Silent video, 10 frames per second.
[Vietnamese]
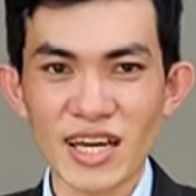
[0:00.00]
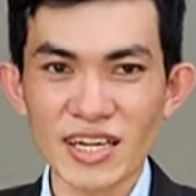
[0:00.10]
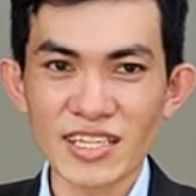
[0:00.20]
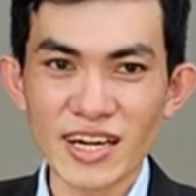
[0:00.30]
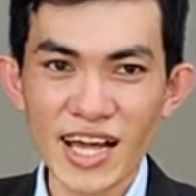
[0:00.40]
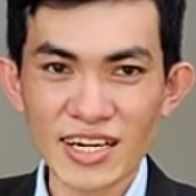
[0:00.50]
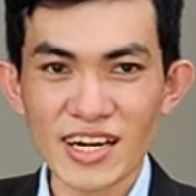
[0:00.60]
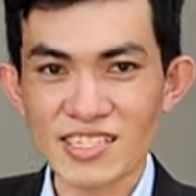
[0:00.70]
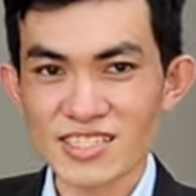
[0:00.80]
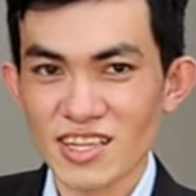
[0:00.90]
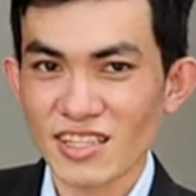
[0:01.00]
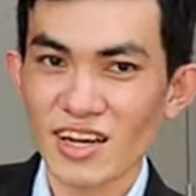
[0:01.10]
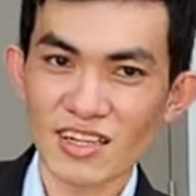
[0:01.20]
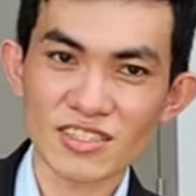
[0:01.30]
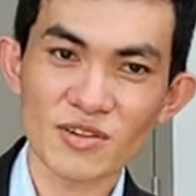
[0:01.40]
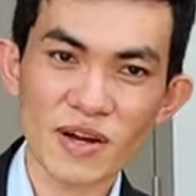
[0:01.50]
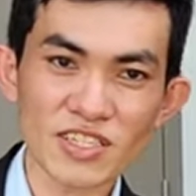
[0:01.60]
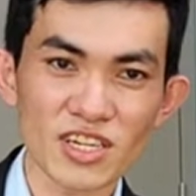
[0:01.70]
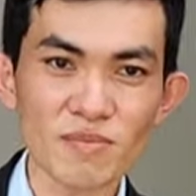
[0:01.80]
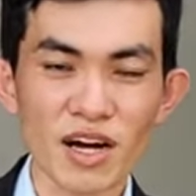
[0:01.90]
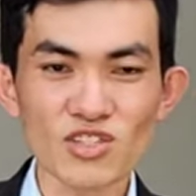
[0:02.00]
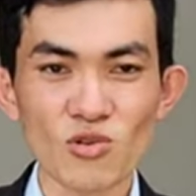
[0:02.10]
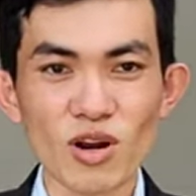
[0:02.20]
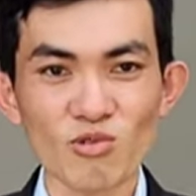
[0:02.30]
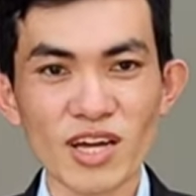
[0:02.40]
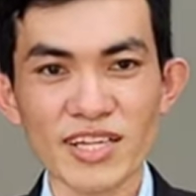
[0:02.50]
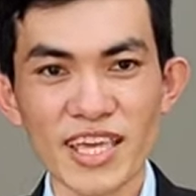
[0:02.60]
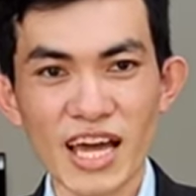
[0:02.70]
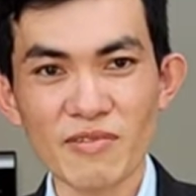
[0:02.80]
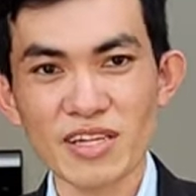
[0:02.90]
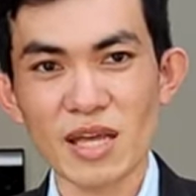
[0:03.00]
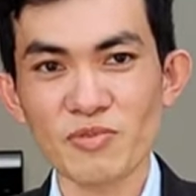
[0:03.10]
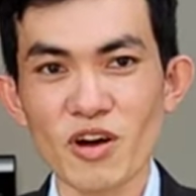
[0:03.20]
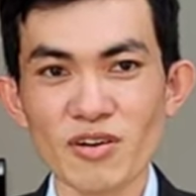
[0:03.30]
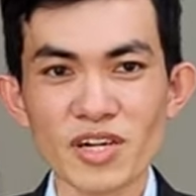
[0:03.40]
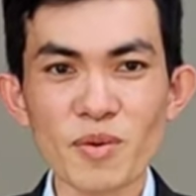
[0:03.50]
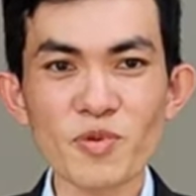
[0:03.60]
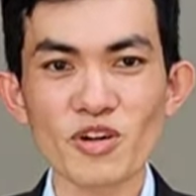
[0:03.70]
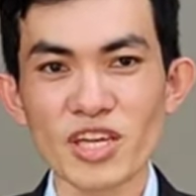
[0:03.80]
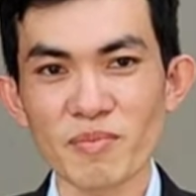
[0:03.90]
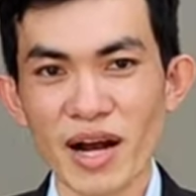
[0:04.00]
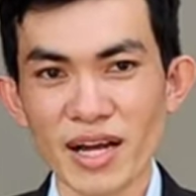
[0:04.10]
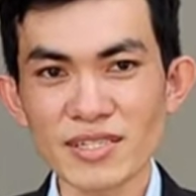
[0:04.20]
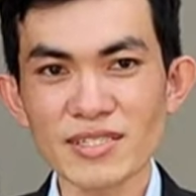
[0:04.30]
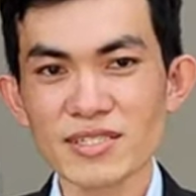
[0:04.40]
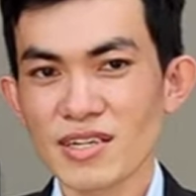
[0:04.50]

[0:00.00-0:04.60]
tại dự án The Standard được phát triển bởi chủ đầu tư An Gia và tập đoàn Redux của Nhật Bản.